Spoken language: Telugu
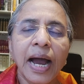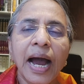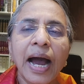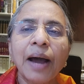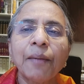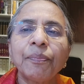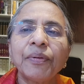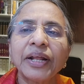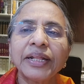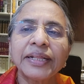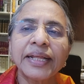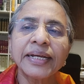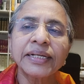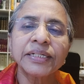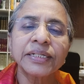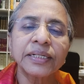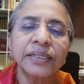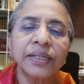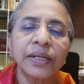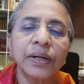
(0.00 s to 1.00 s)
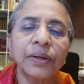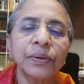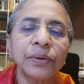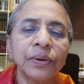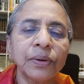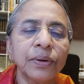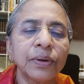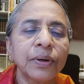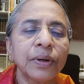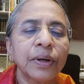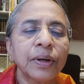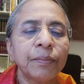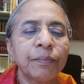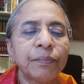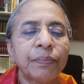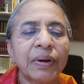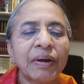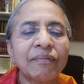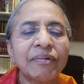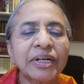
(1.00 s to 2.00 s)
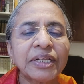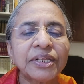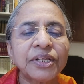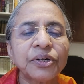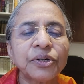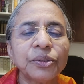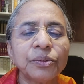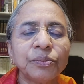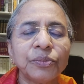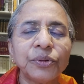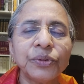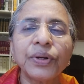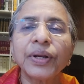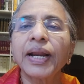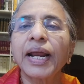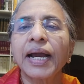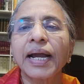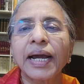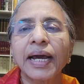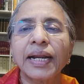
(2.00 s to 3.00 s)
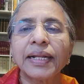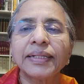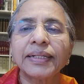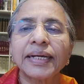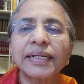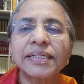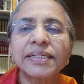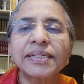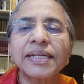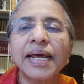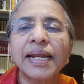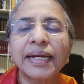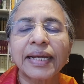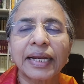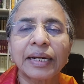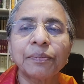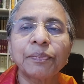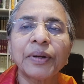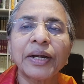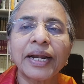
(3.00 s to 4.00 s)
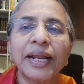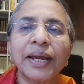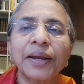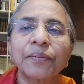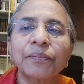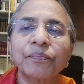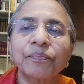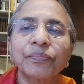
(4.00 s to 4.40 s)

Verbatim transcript: ఆ ప్రత్యక్షతలో ప్రవక్తకు మూడు రకాల దర్శనాలు కనపడ్డాయి